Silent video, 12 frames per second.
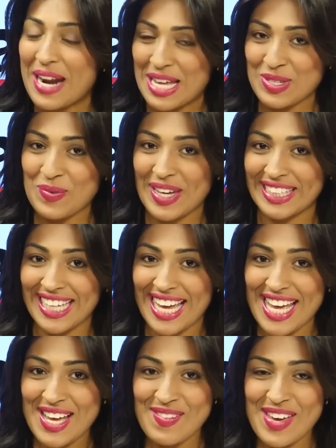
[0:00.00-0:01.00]
para su venta.
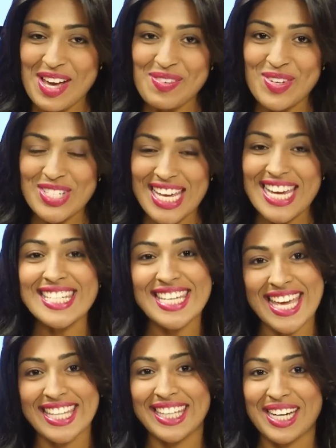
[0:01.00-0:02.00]
Veamos el
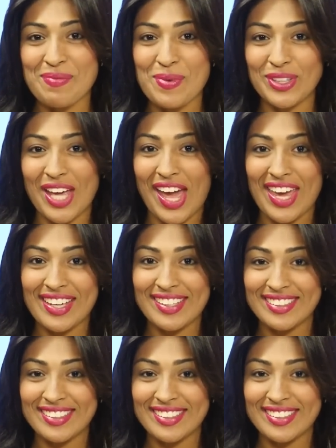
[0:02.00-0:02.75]
siguiente reportaje.